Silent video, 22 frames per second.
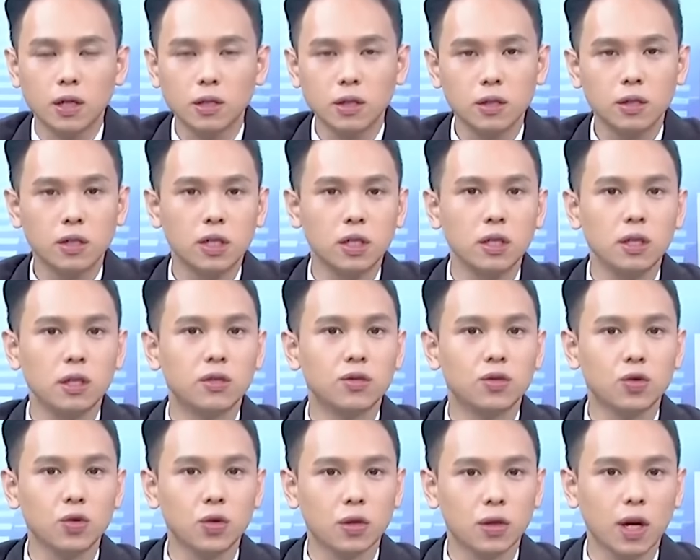但是今
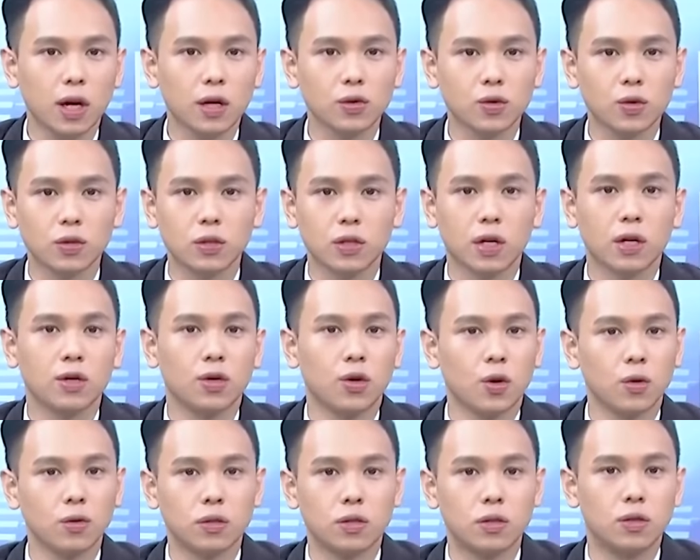年最大最大的
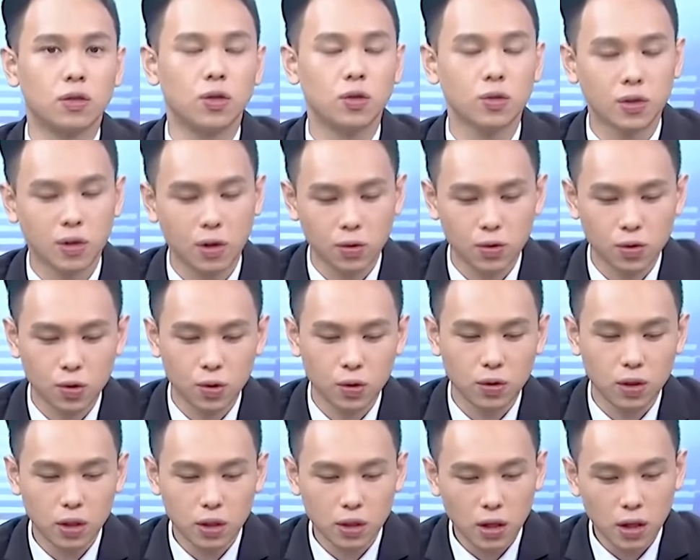优势就在于
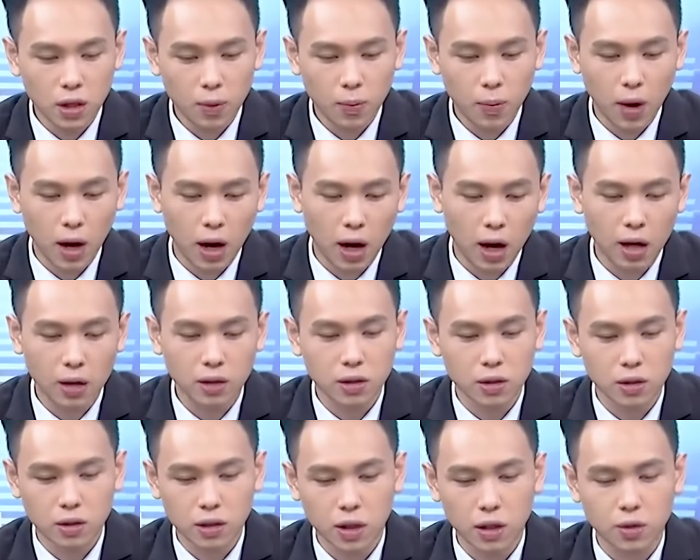说，你可以把行
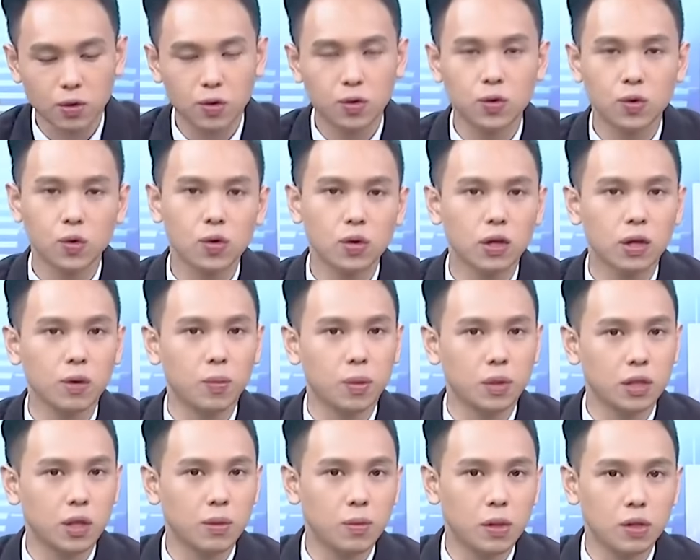情下去做一个
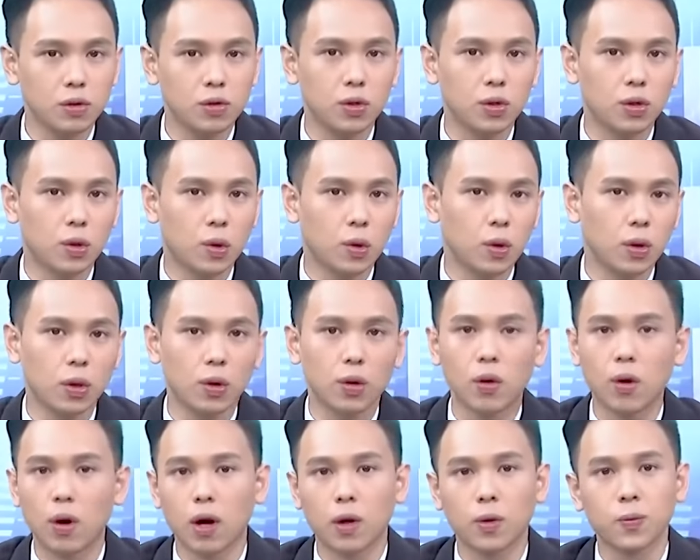比较明确的规
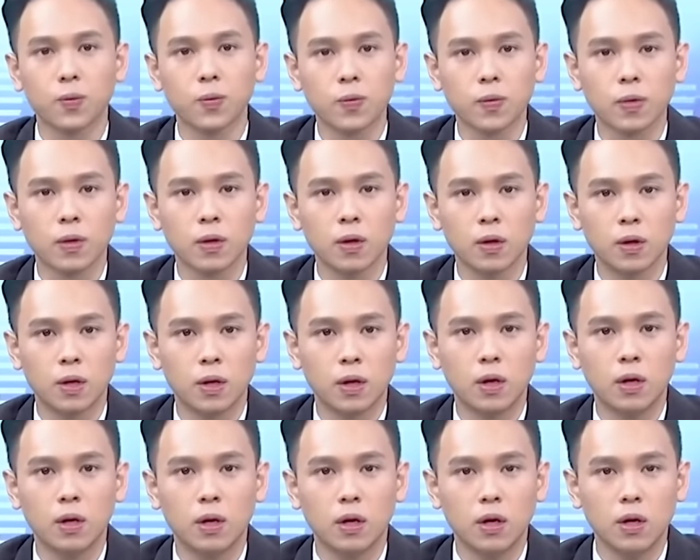划，
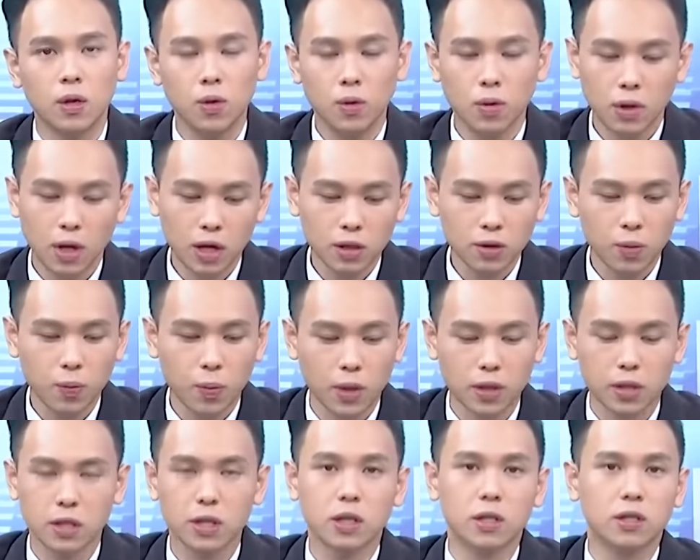因为它就
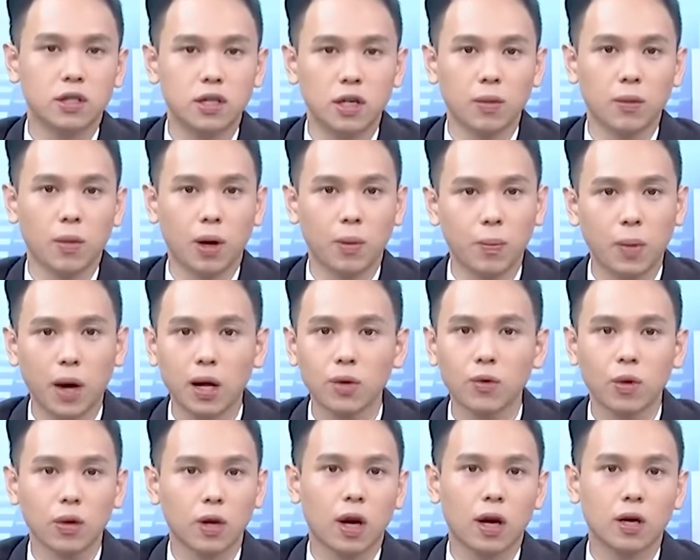摆在眼前嘛。八
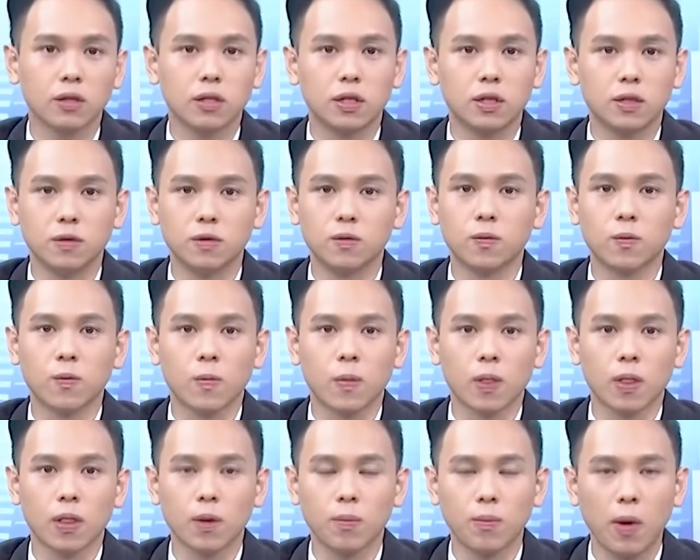段行情，
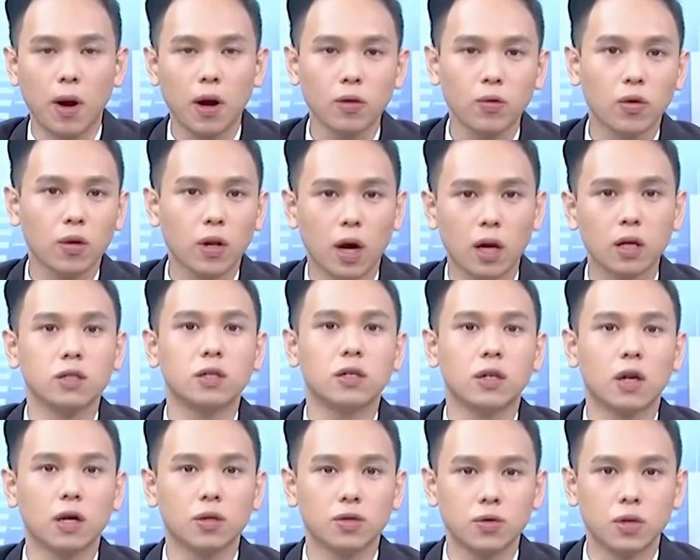八段行
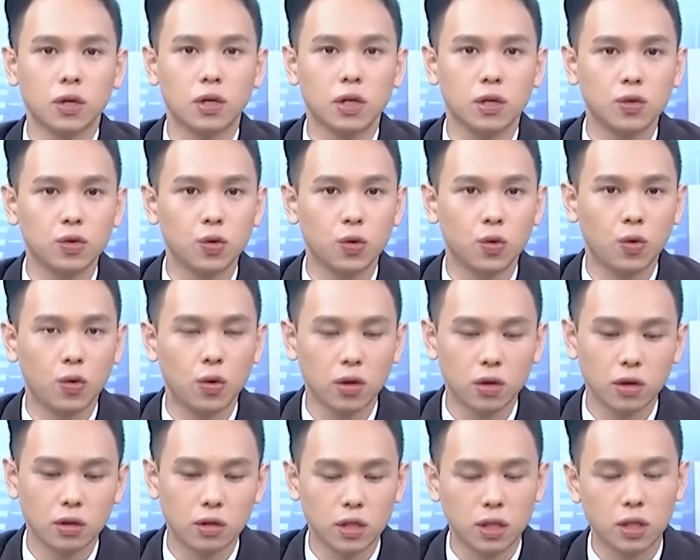情它就在联总
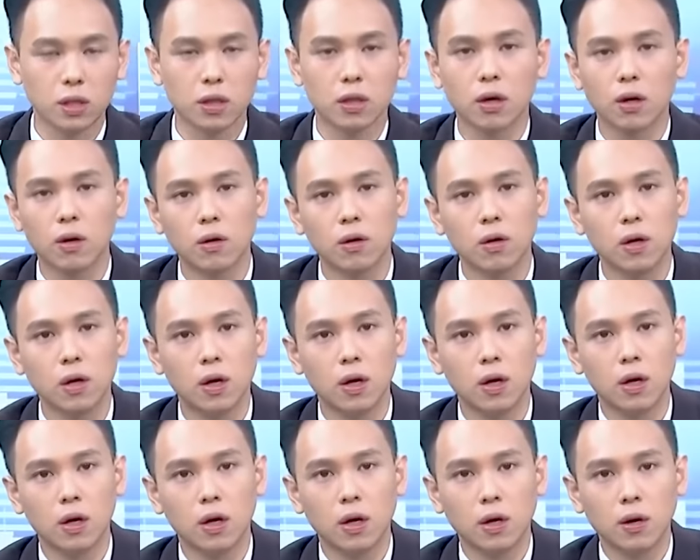会的前后，
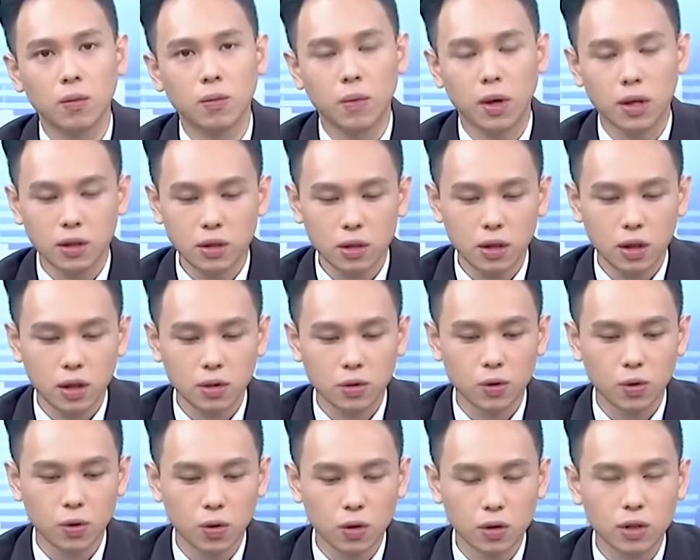每次联
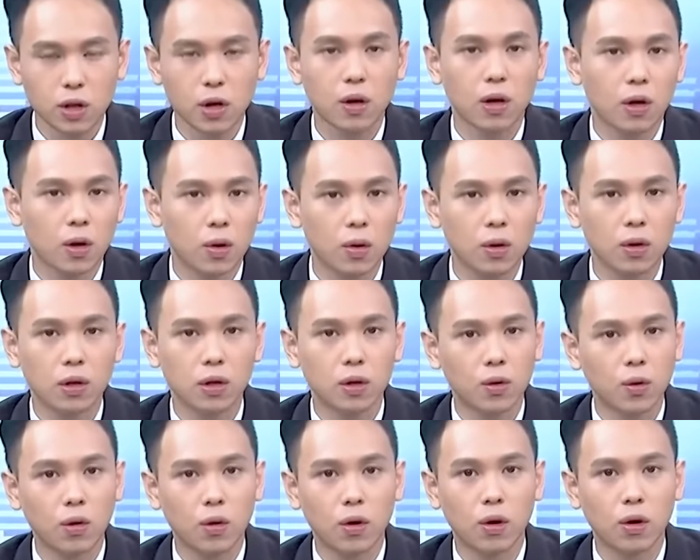总会召开会议
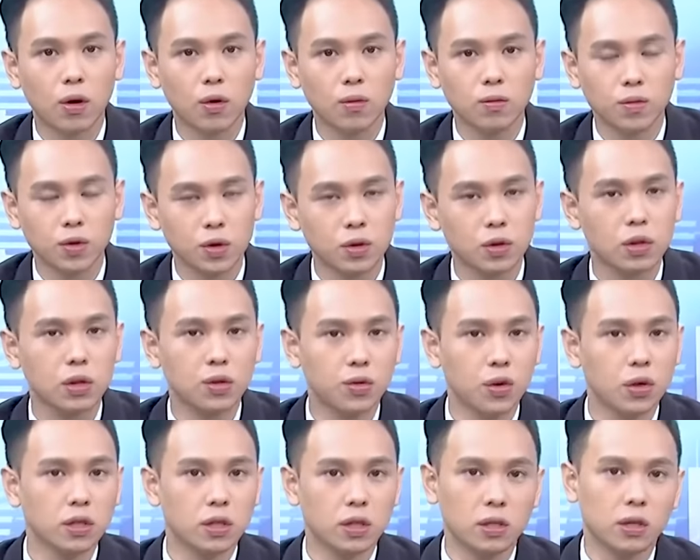过后，就是一
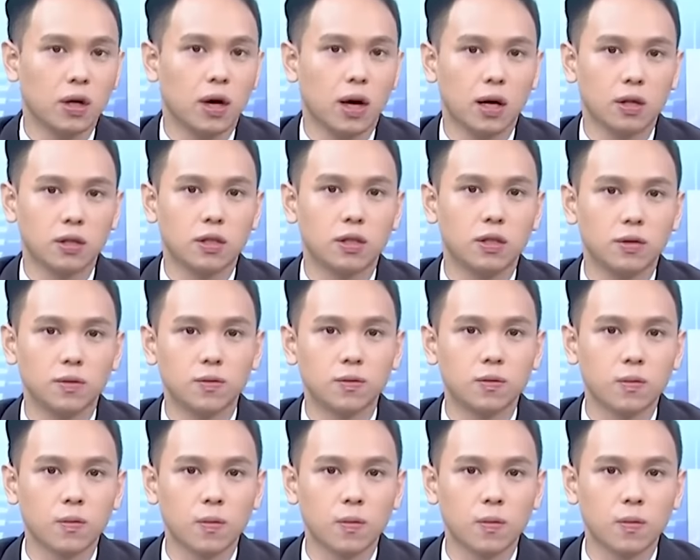段新的行情，